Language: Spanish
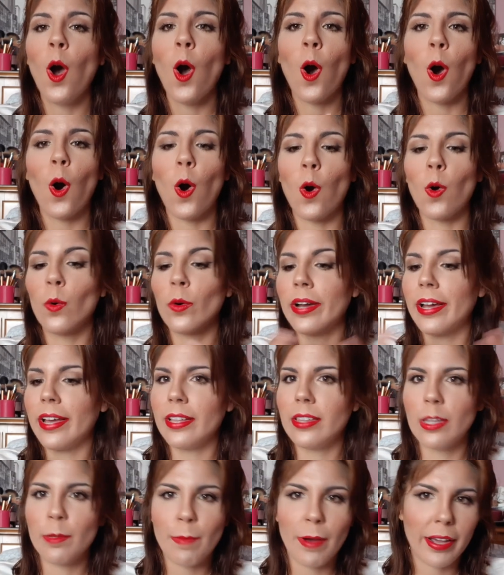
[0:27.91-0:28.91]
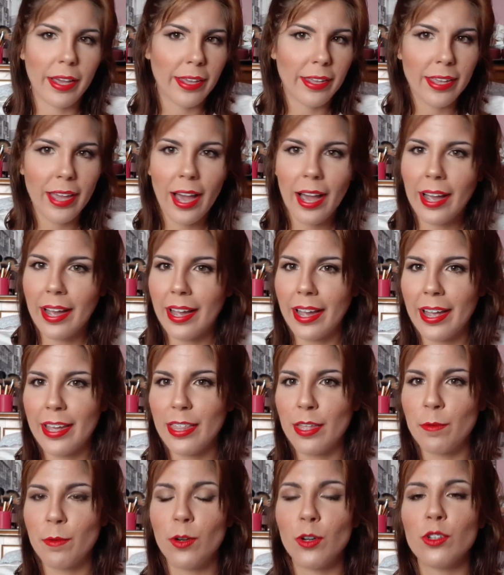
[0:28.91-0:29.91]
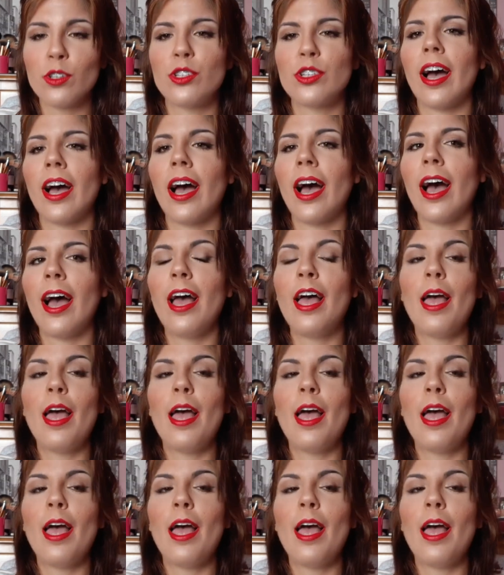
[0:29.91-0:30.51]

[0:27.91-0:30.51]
o un kit de maquillaje y de brocha,